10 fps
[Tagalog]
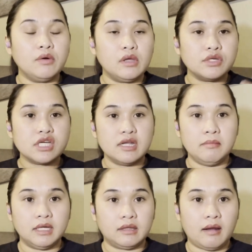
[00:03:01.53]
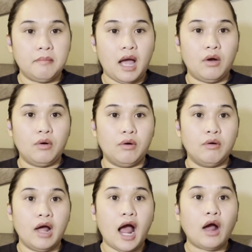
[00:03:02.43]
daw siya na
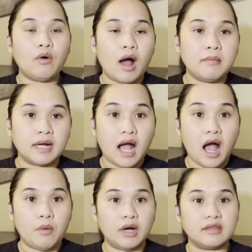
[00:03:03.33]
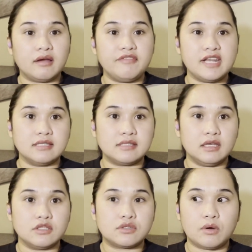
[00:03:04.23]
magtrabaho ako ang maghahawak ng
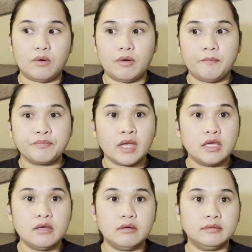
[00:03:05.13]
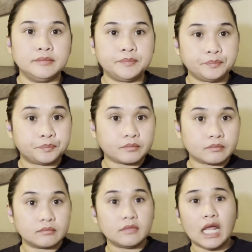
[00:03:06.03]
finances so yung
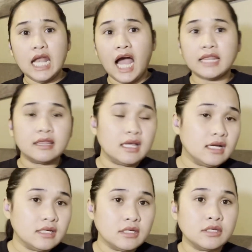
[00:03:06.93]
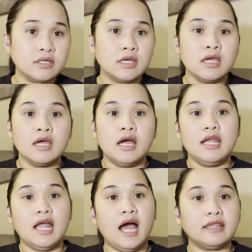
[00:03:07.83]
lahat ng
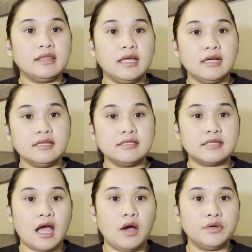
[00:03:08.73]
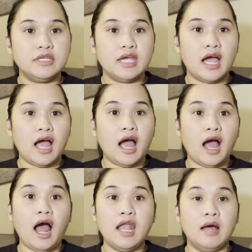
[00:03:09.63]
lahat ng sahod niya
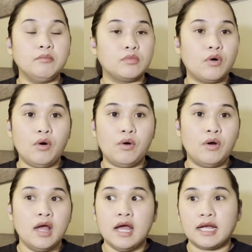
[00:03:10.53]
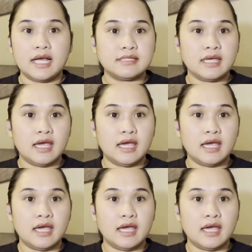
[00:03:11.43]
alam ko kasi